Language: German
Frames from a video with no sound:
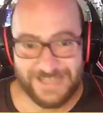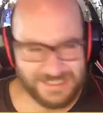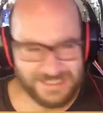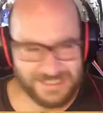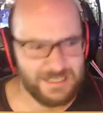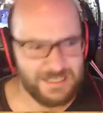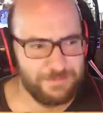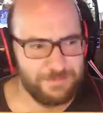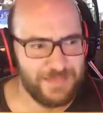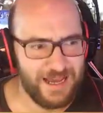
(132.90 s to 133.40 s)

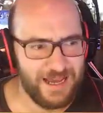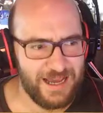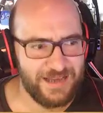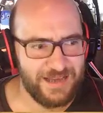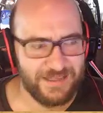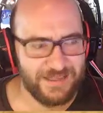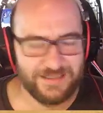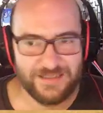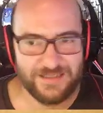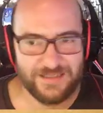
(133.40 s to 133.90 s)
es gibt
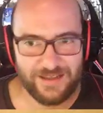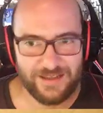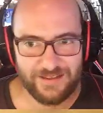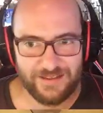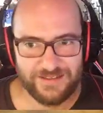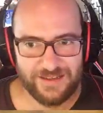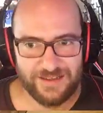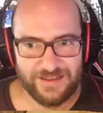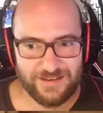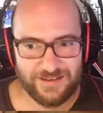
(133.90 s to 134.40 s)
einige
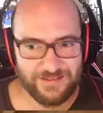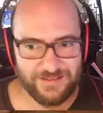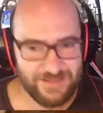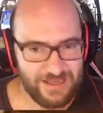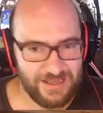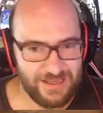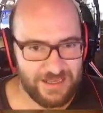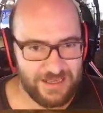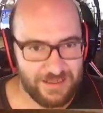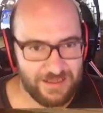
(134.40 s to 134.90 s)
Charaktere,
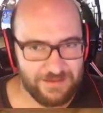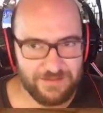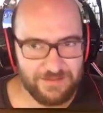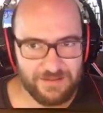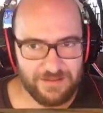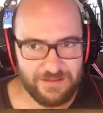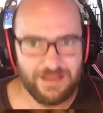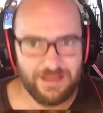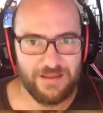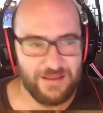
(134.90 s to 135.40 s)
die
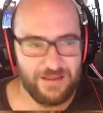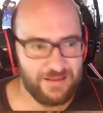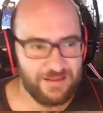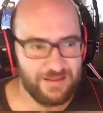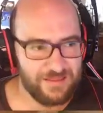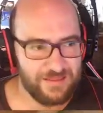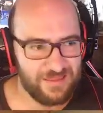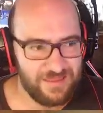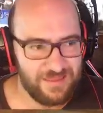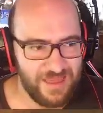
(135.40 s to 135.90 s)

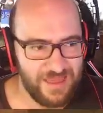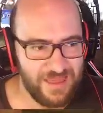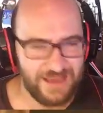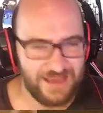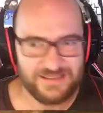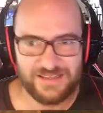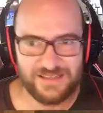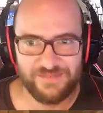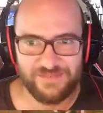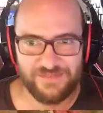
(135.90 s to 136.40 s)

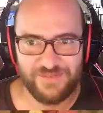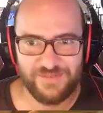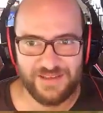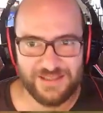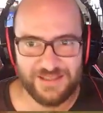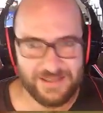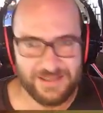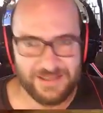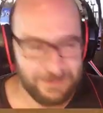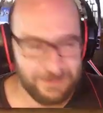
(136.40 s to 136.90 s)
sehr, sehr
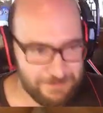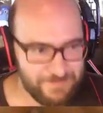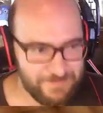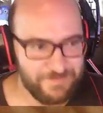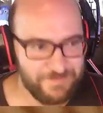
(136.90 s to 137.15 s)
viel